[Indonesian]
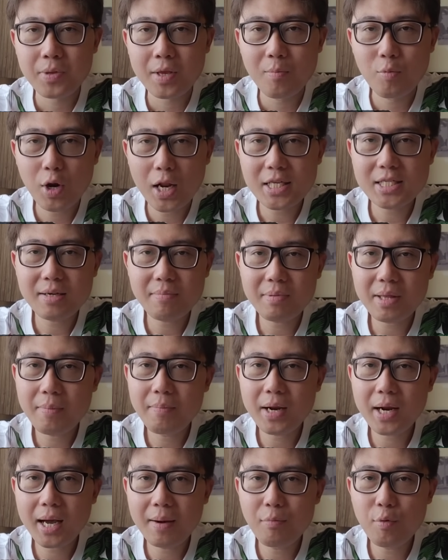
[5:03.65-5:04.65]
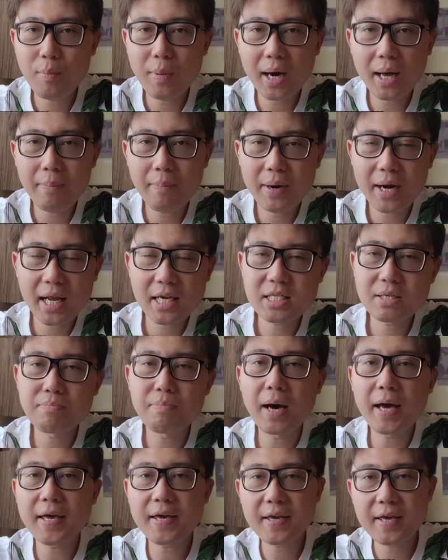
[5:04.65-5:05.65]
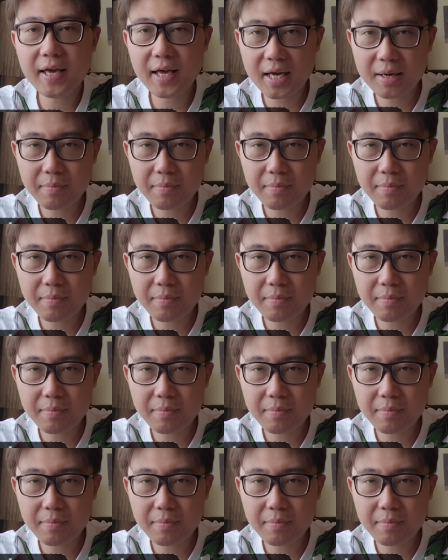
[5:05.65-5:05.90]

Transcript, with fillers: bulan September kamu bakal bernasib baik ya,